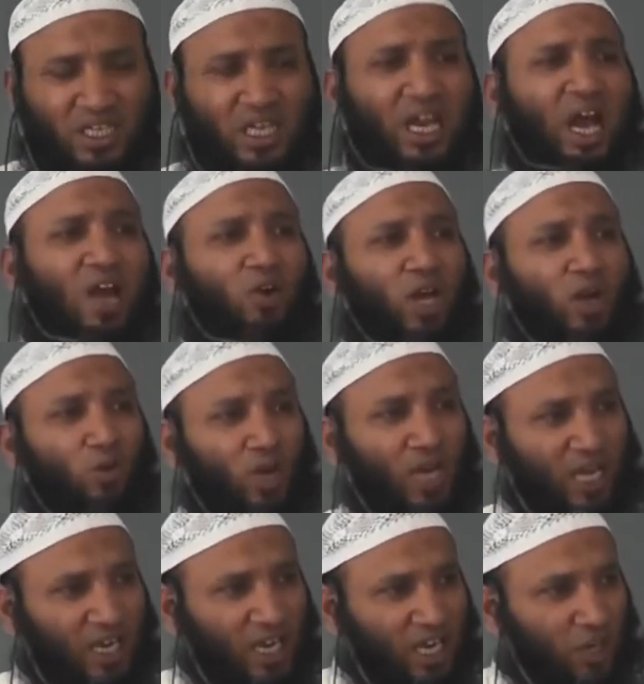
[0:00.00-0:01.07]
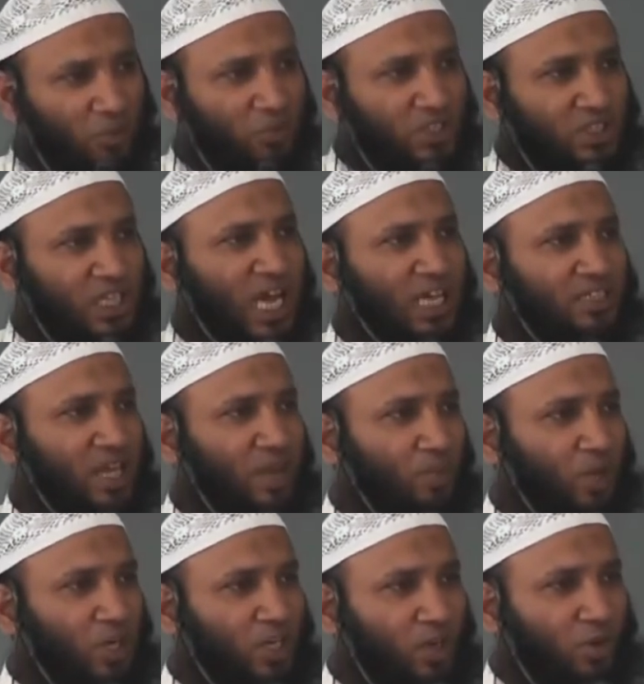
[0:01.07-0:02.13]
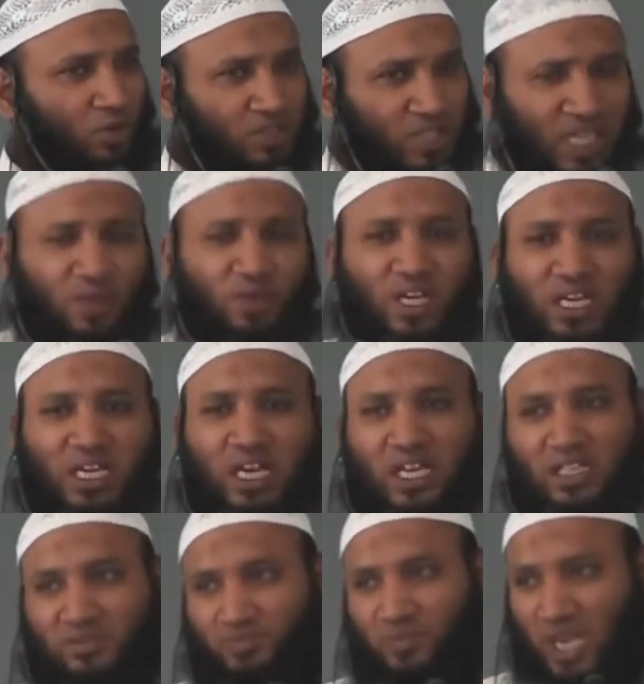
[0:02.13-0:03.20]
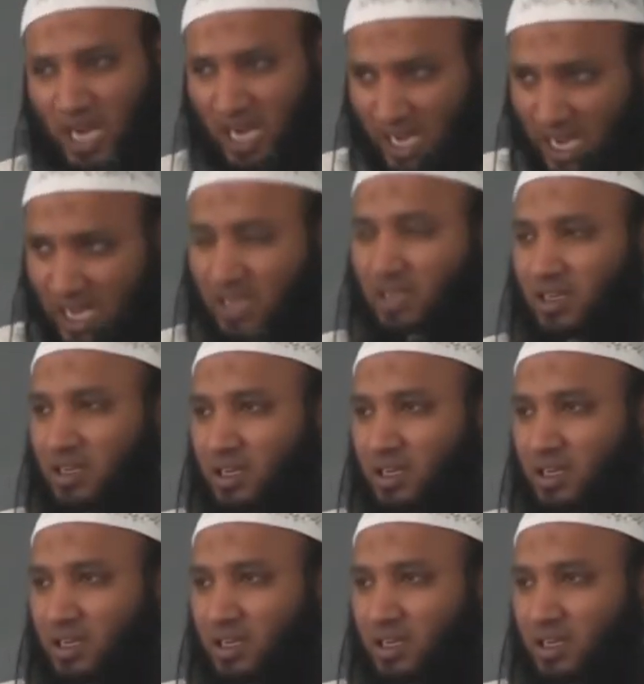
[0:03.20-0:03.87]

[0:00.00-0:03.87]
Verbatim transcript: எல்லாருடைய உள்ளங்களிலும் இஸ்லாத்தை பற்றி ஒரு தெளிவு இருக்கிறது ஆனால்